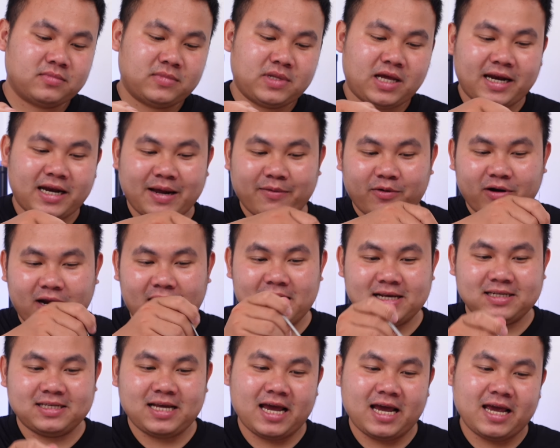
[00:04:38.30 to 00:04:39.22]
Anh em có thể
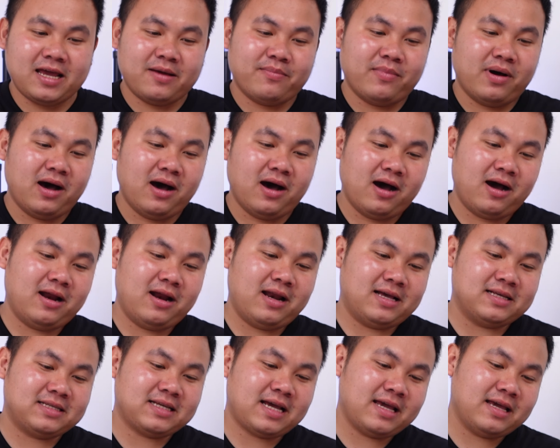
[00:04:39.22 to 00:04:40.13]
là xay bơ hay
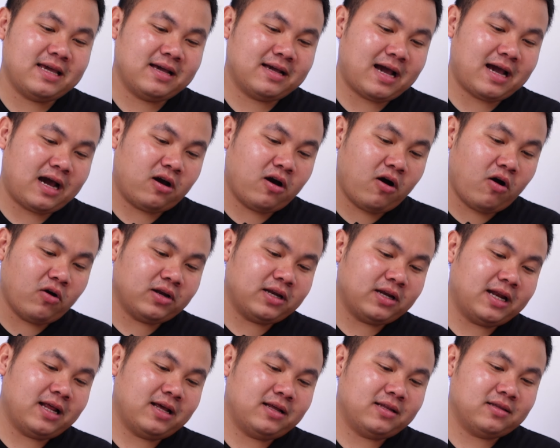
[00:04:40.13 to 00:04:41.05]
là xay cà rốt
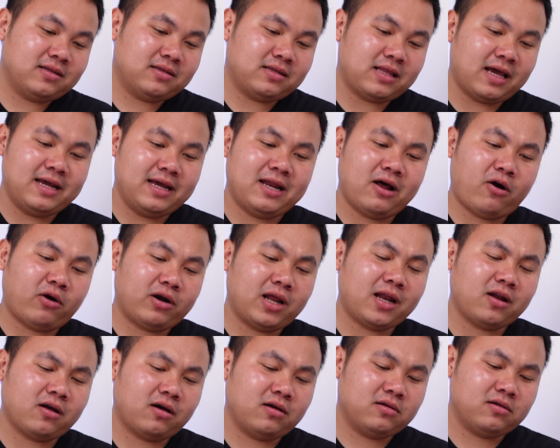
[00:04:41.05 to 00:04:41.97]
gì đó, tùy thọ
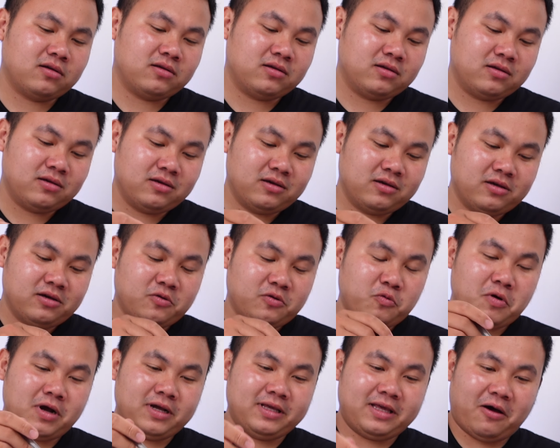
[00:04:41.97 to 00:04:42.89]
thích thôi.
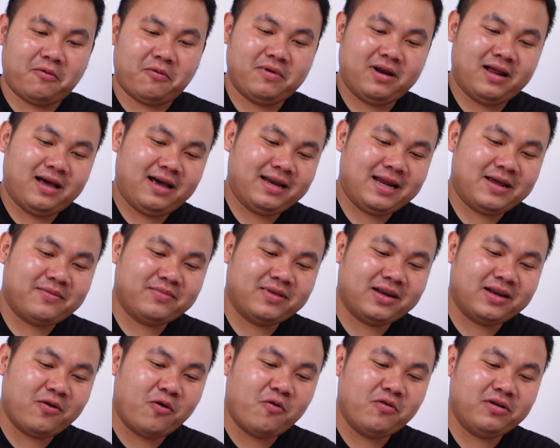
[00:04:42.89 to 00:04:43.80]
Quan trọng là anh em
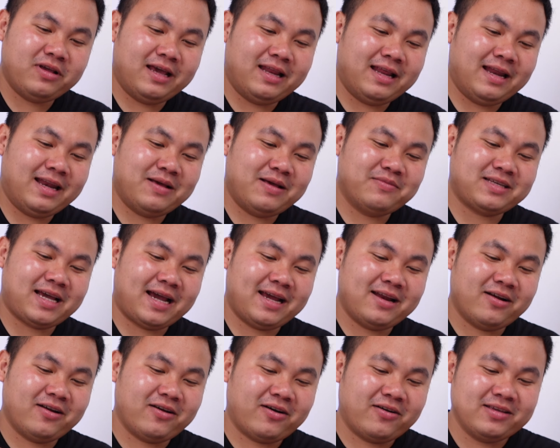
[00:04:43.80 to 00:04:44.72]
thích uống gì thì anh em xay
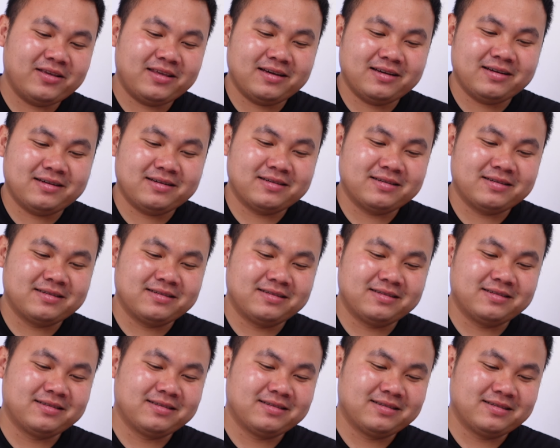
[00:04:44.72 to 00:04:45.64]
đó thôi, chứ
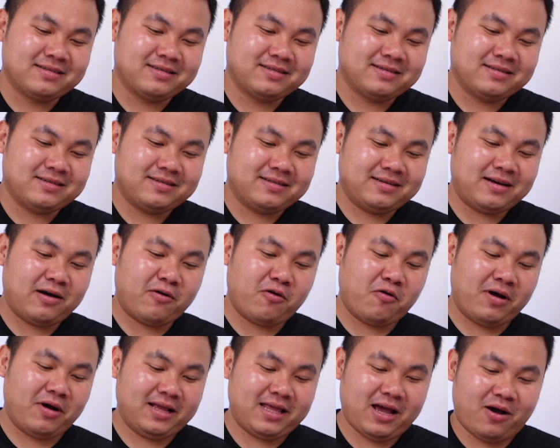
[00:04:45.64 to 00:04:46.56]
đâu có
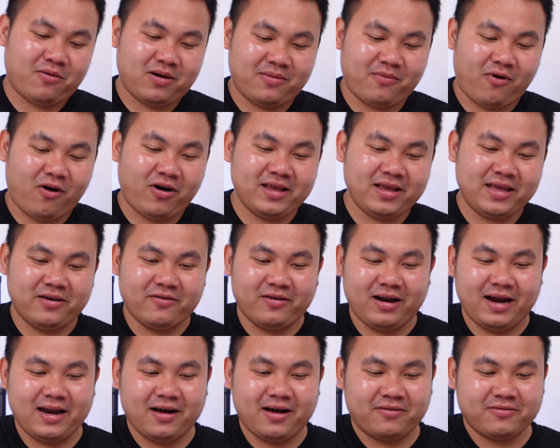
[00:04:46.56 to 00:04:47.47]
quan trọng là bỏ gì vô
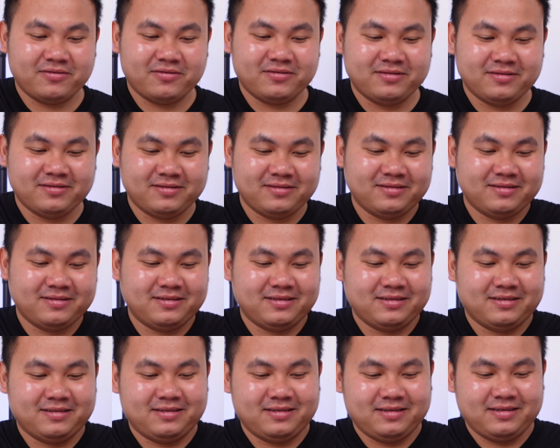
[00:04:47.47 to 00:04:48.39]
đây đâu.
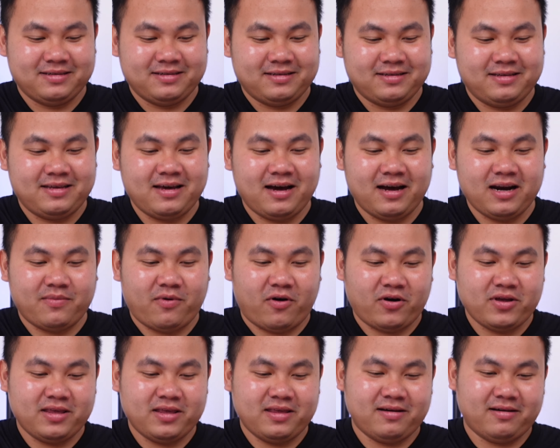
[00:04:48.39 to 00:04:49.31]
Nhớ là bỏ
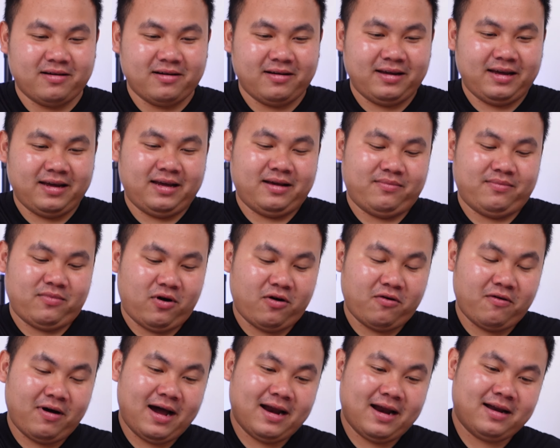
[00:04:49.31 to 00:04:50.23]
gì vừa thôi nghe. Bỏ
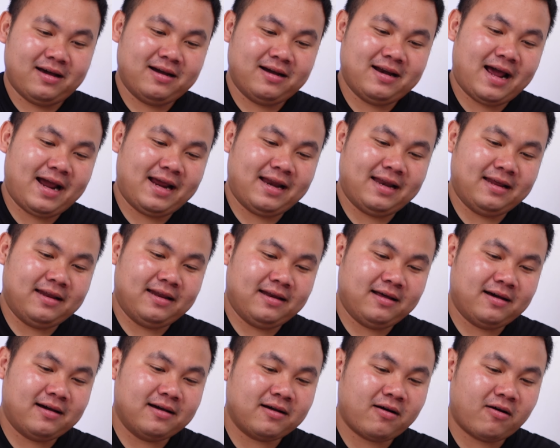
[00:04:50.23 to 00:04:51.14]
quá nó hơi đầy thì
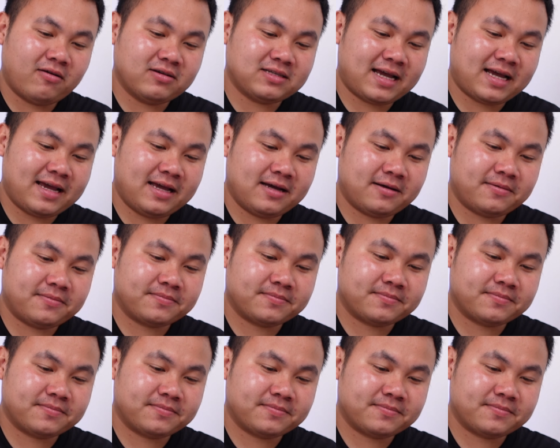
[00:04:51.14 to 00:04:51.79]
nó hơi khó xay á.